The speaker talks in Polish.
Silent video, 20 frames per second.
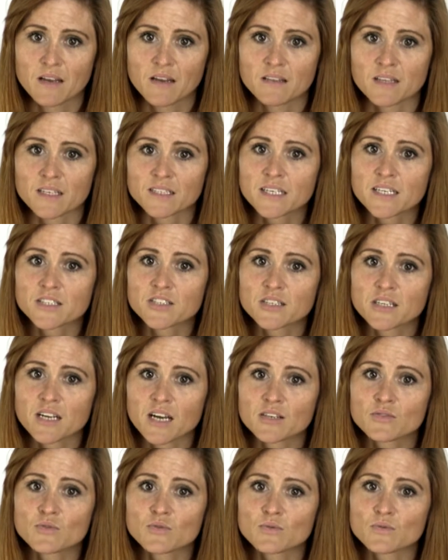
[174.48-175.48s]
Na starcie
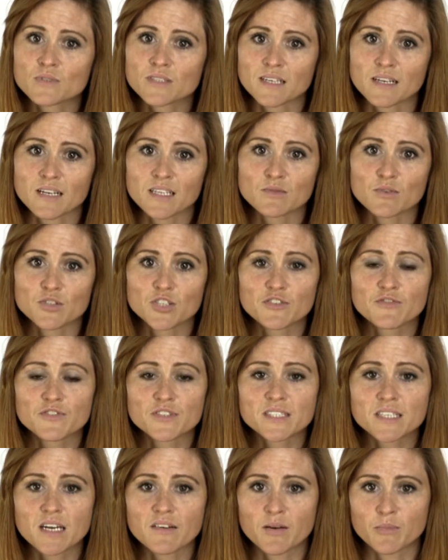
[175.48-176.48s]
rajdu znalazła się
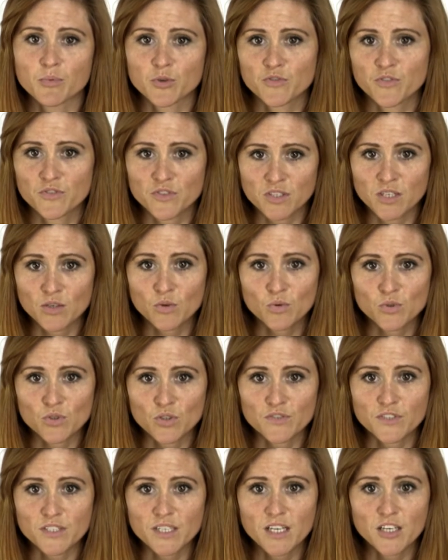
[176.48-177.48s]
wystawa poświęcona
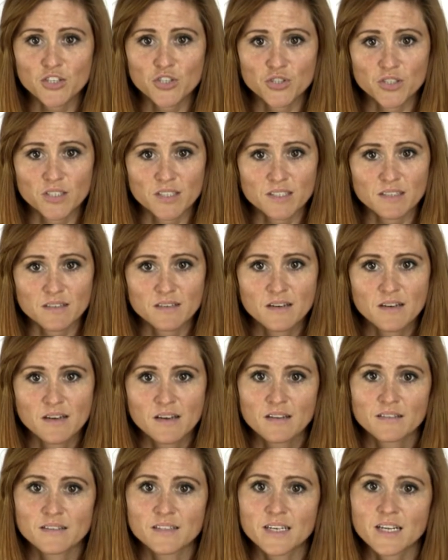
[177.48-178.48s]
kutnowskiej lecznicy.
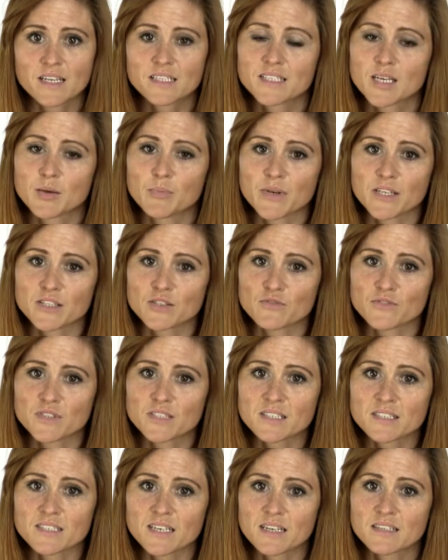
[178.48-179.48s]
Dyrekcja i
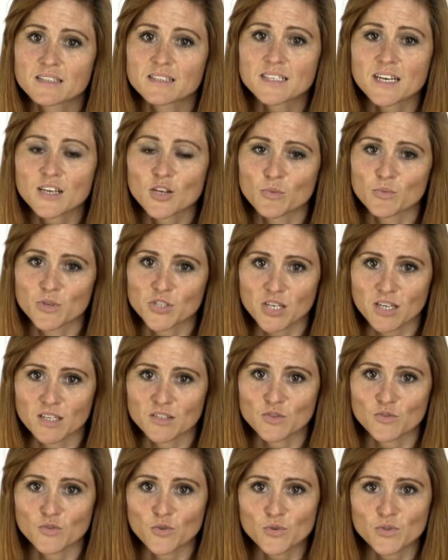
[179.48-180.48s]
pracownicy zachęcają
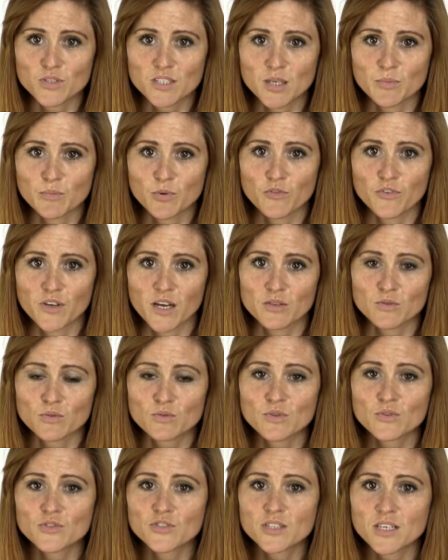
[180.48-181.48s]
mieszkańców Kutna i powiatu
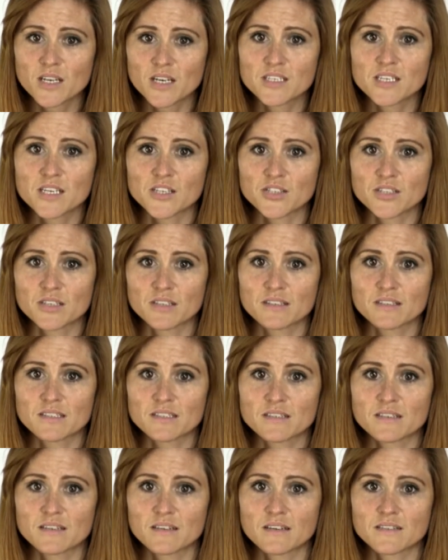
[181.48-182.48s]
do dzielenia się
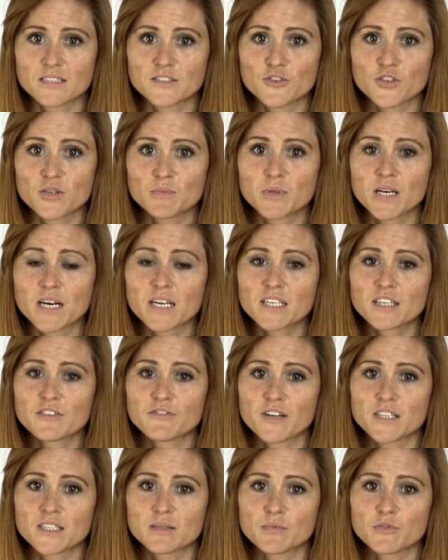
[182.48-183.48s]
ze swoimi
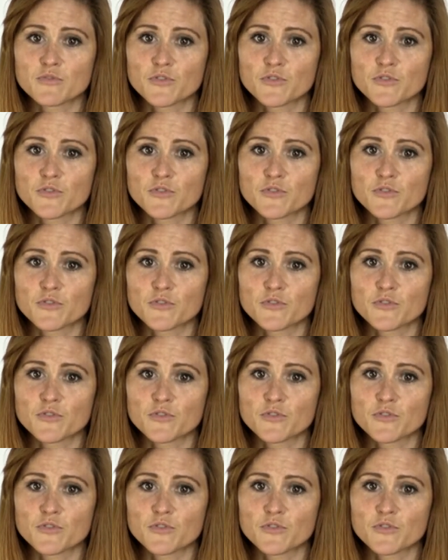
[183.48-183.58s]
archiwalnymi